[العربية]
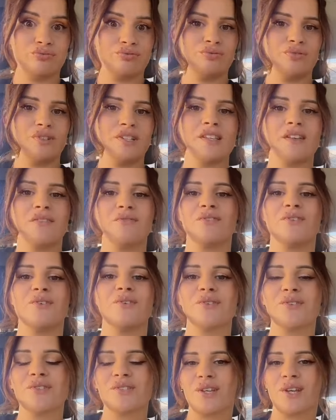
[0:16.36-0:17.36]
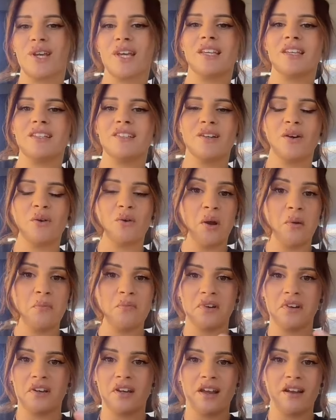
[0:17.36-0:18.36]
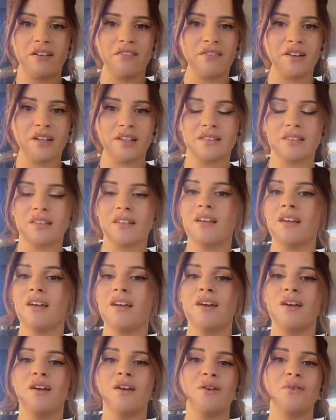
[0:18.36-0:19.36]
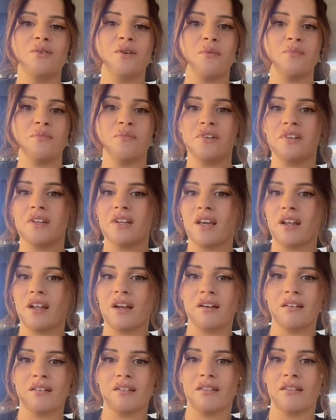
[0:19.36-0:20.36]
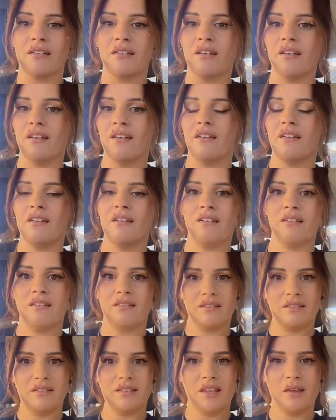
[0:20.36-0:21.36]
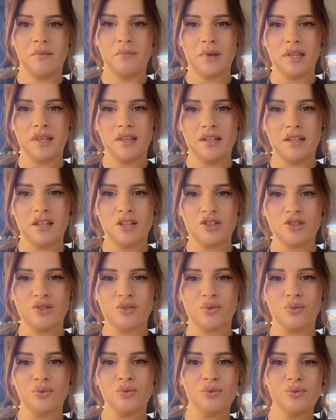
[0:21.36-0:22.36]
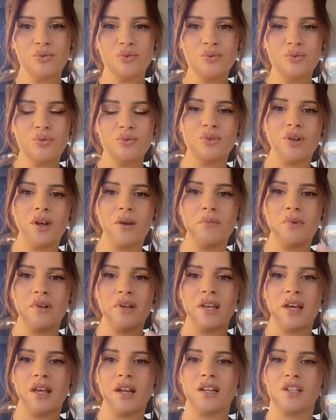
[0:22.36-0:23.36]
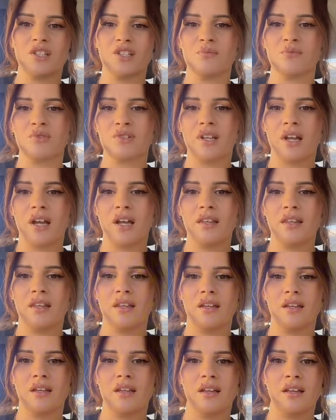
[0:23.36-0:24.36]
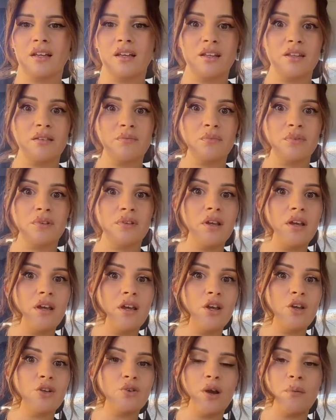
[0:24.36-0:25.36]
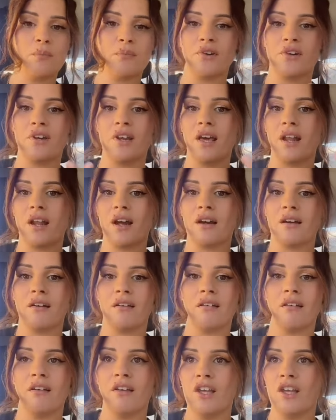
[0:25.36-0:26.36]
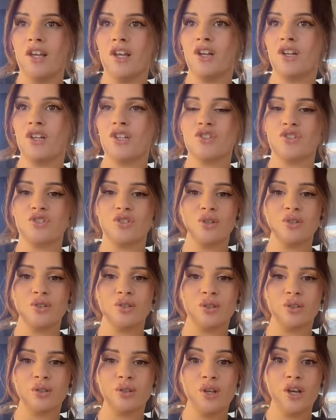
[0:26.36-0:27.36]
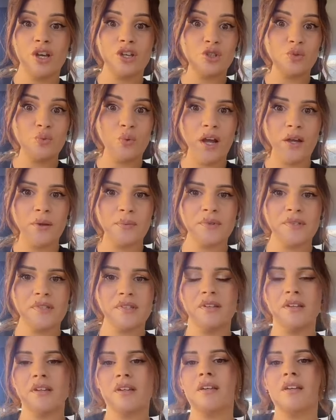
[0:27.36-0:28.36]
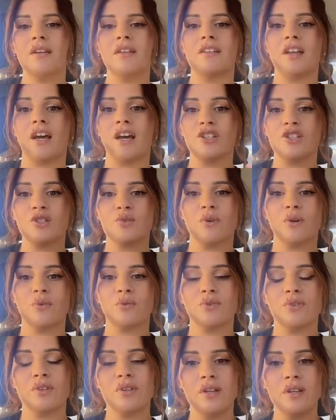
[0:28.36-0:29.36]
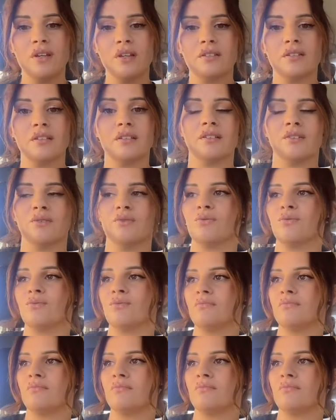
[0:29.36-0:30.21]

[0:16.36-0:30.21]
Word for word: les influenceurs, Guignan, Ouhmelna, L'Vatal, Ouhmelna, سي مثينات ترون تحملنا راه شي مشطح هذا هذا مسان وحملنا راه لي جون توحبسان غتواوسان ايتو